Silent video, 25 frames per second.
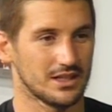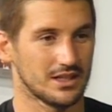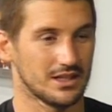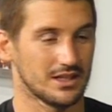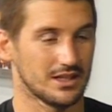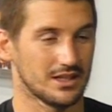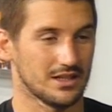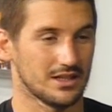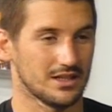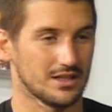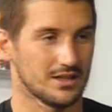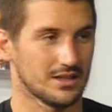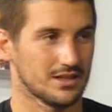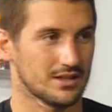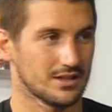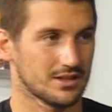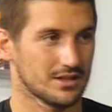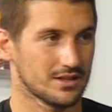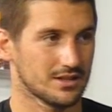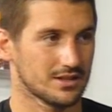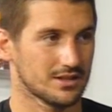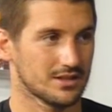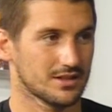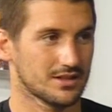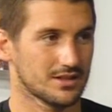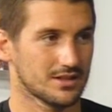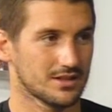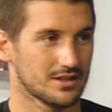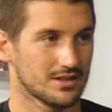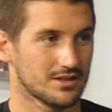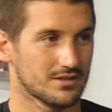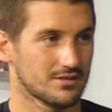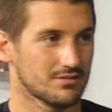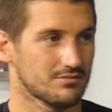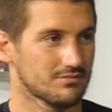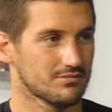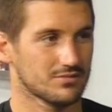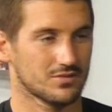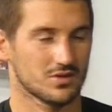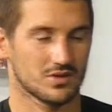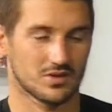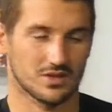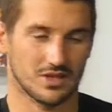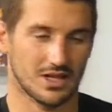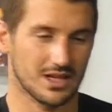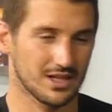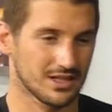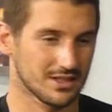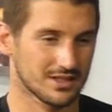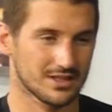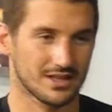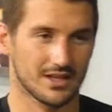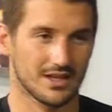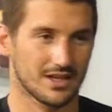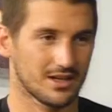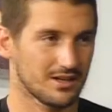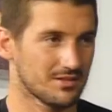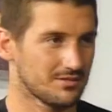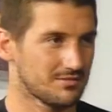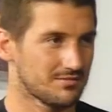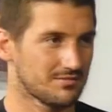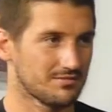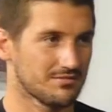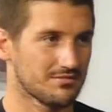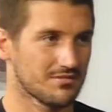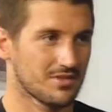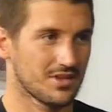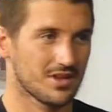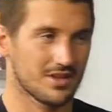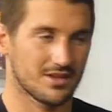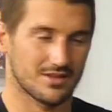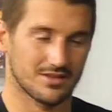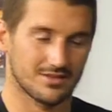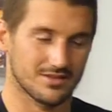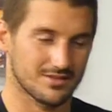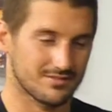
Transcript: Salsa. salsa aceite?